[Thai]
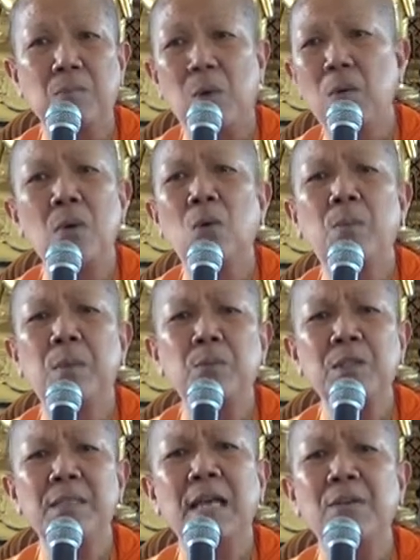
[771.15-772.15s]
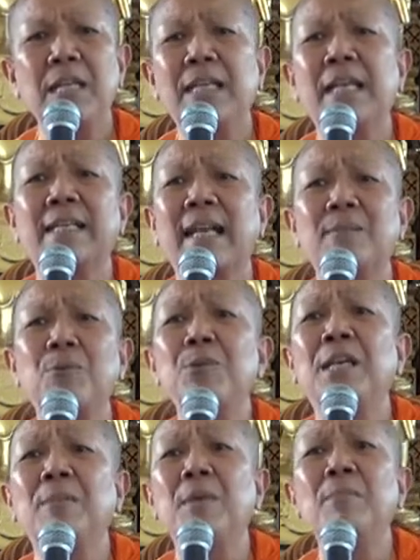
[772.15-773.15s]
บอกว่าโอ้พระพุทธเจ้าในกีดกันผู้
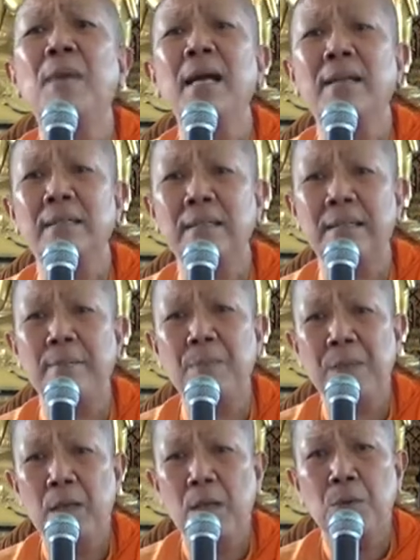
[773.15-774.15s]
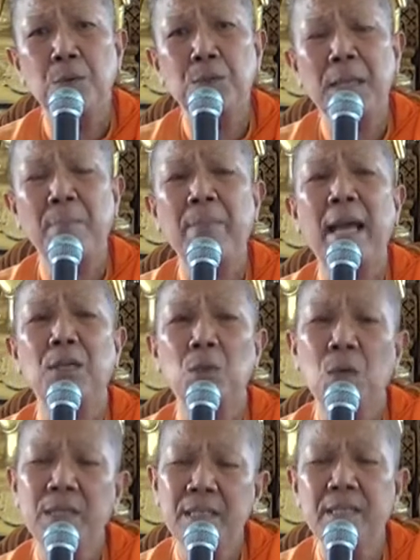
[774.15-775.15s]
หญิงมากๆเลย คุณธรรมแปด
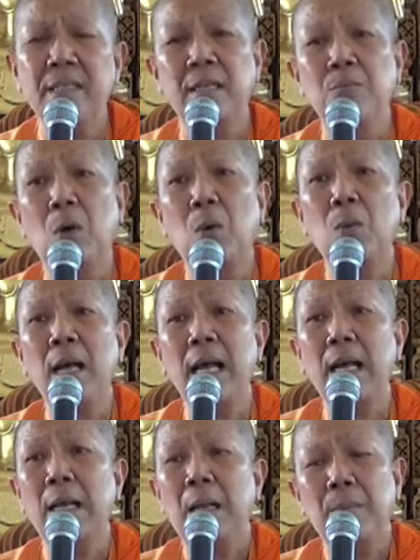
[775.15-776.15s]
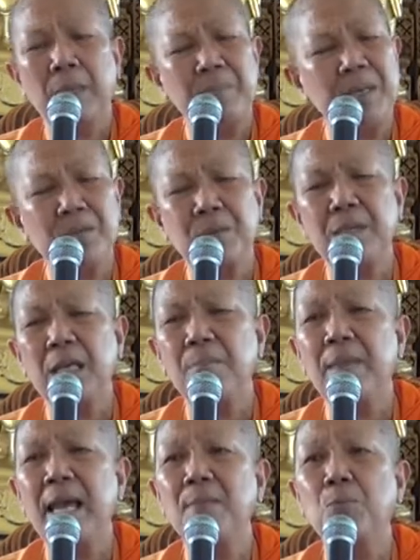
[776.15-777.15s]
ข้อที่ 1 บอกว่าพระภิกษุณี
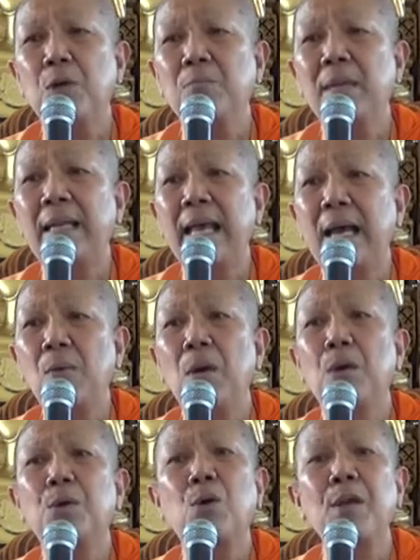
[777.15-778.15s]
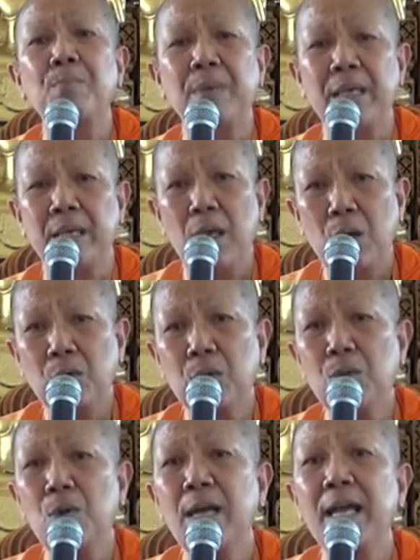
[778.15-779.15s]
แม้บวชมาแล้วร้อยปี ก็
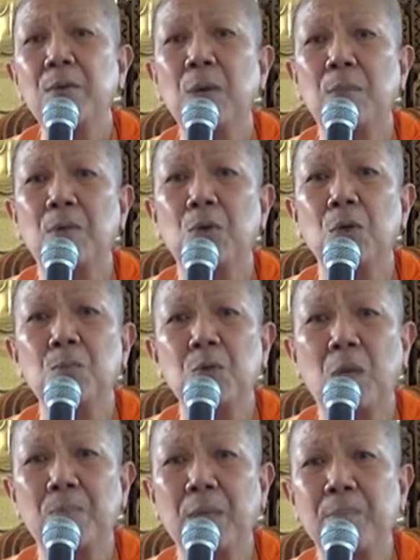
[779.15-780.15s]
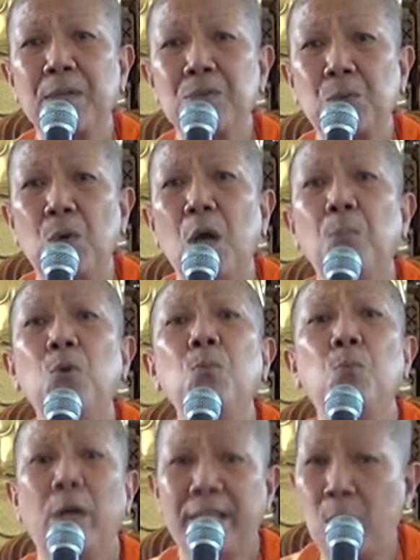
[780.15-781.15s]
ต้องให้ความเคารพต่อพระภิกษุผู้
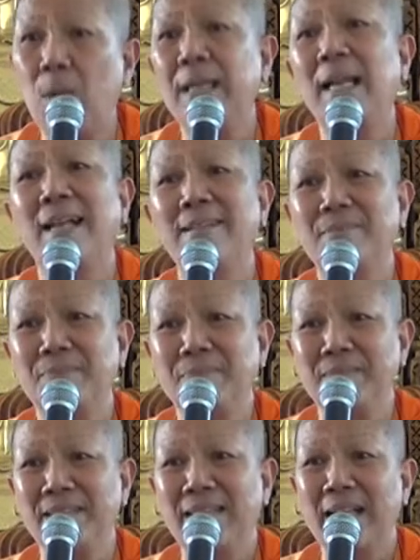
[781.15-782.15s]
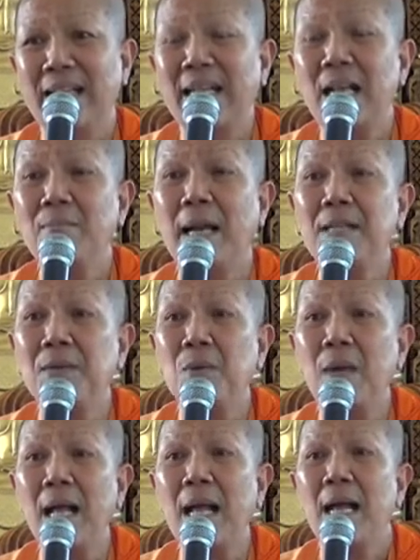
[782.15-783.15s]
บวชในวันนั้น นั่นหมายถึง
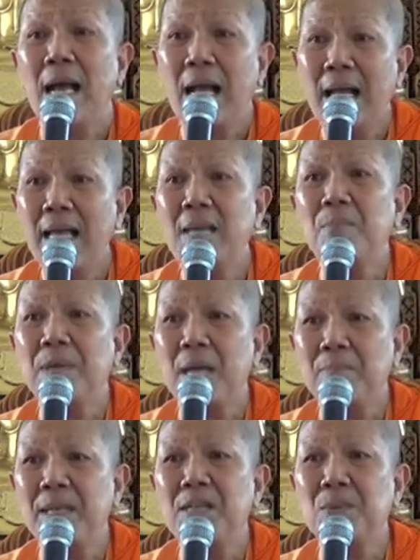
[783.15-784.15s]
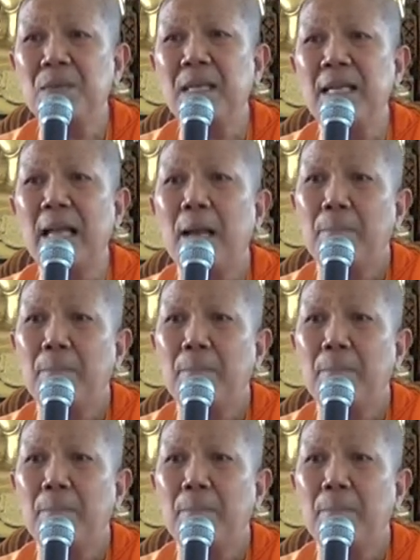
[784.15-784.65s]
ว่าให้พระภิกษุณีเนี่ย